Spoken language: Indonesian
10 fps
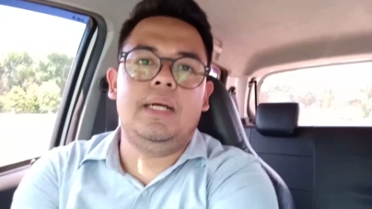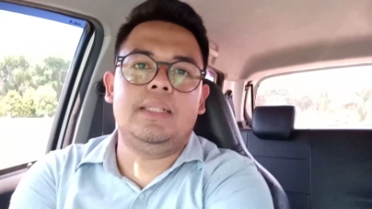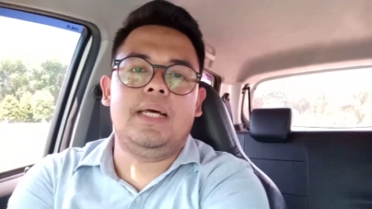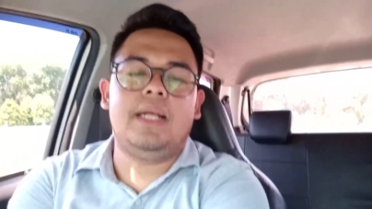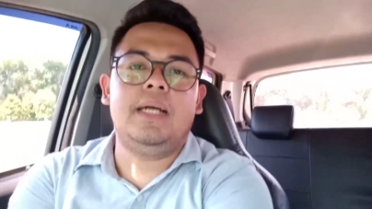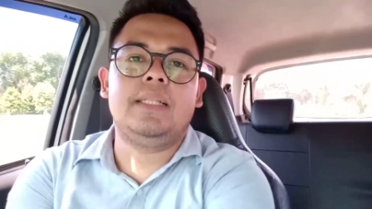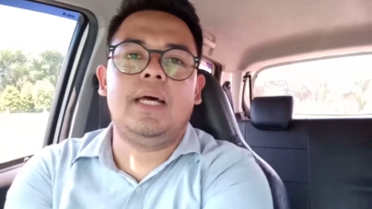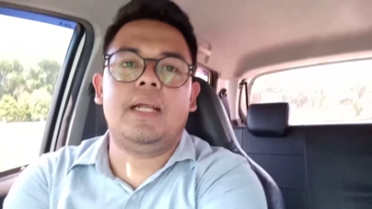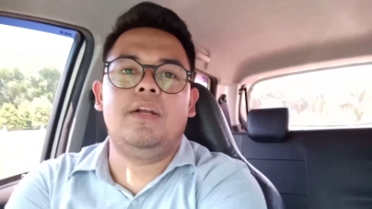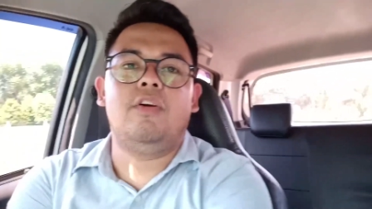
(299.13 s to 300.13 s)

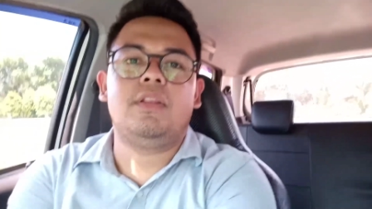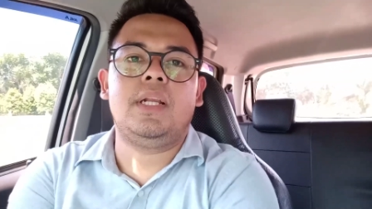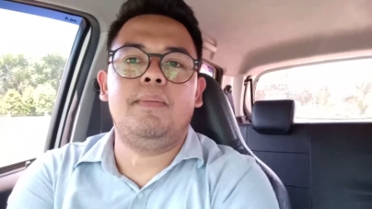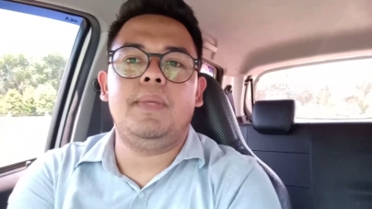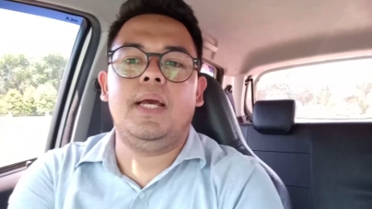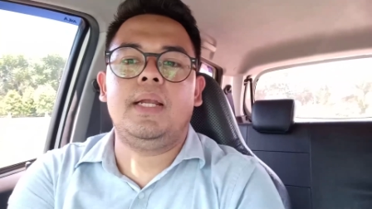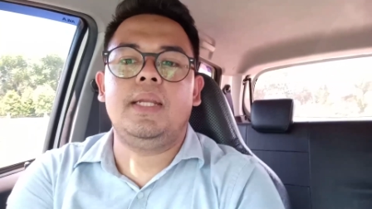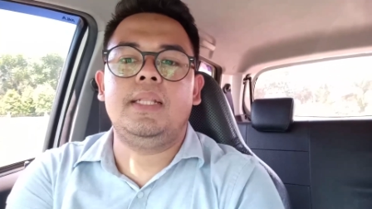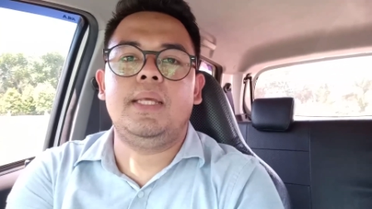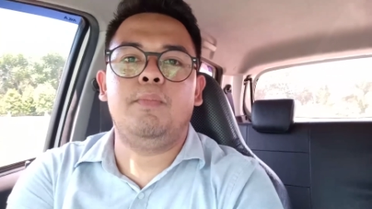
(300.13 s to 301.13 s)
getaran-getaran door trim yang
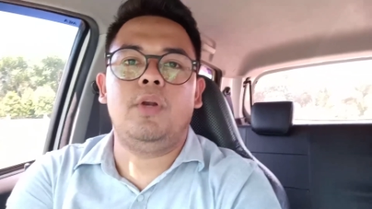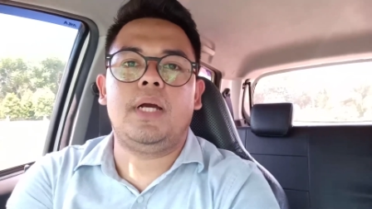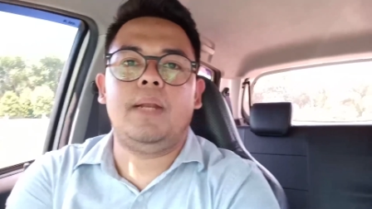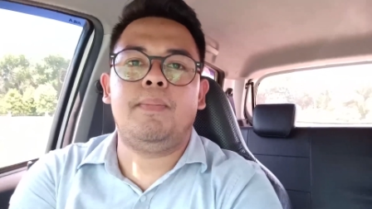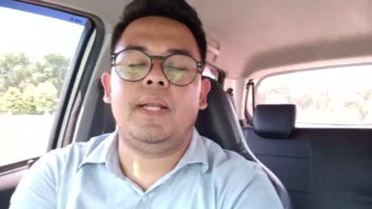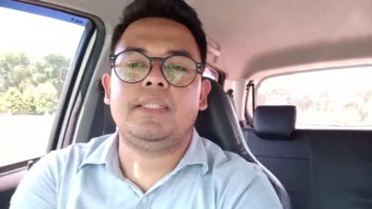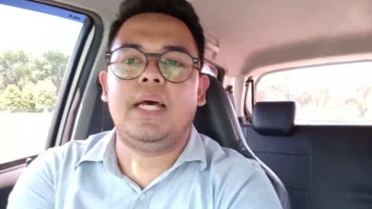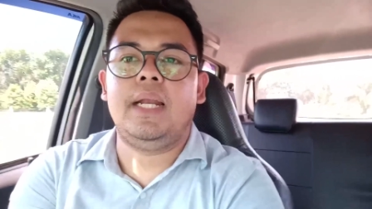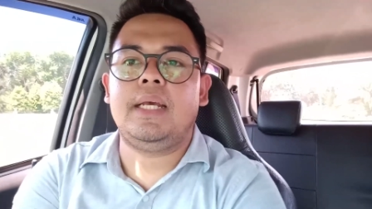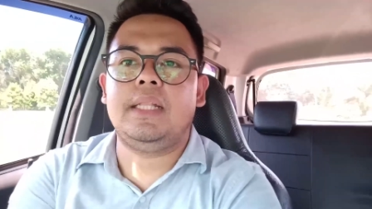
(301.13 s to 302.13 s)
ditimbulkan pada
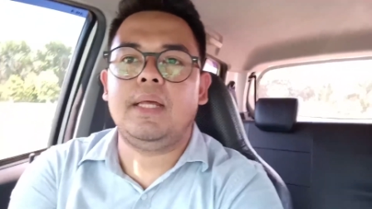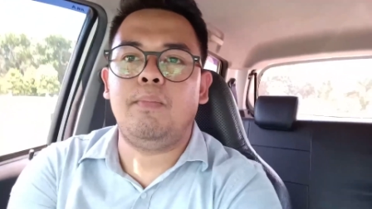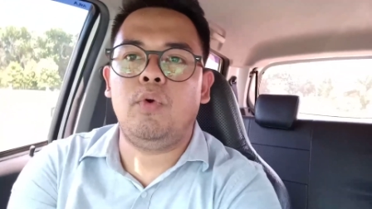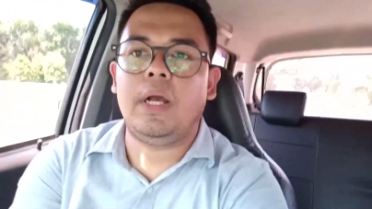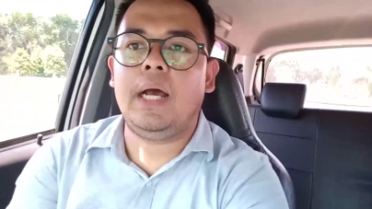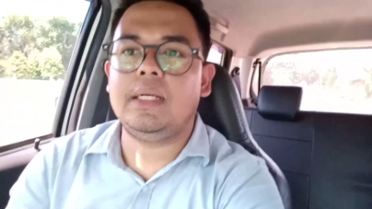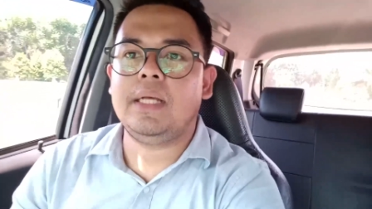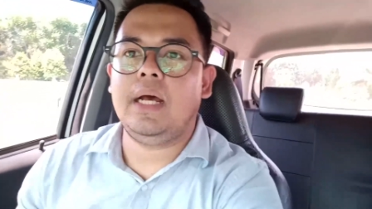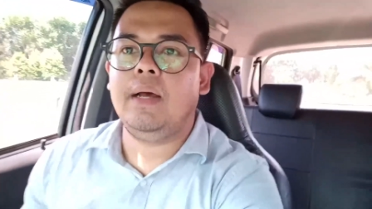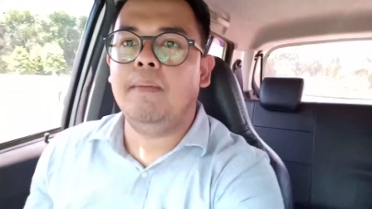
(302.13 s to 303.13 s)
saat kita
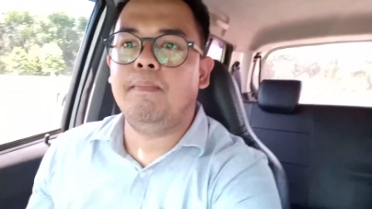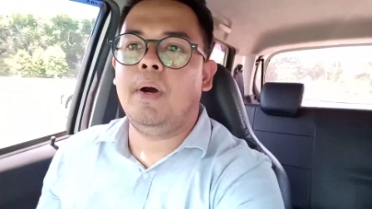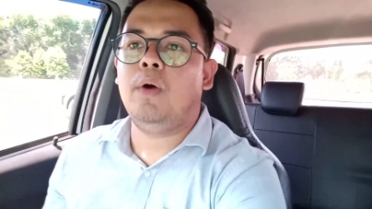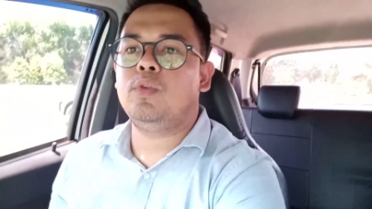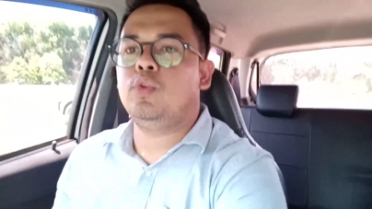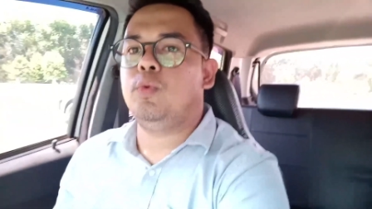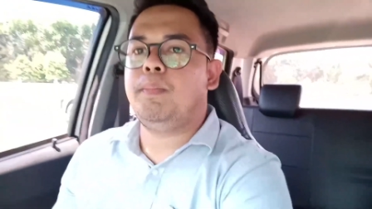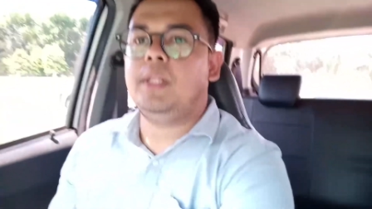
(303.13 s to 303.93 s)
buka mau tutup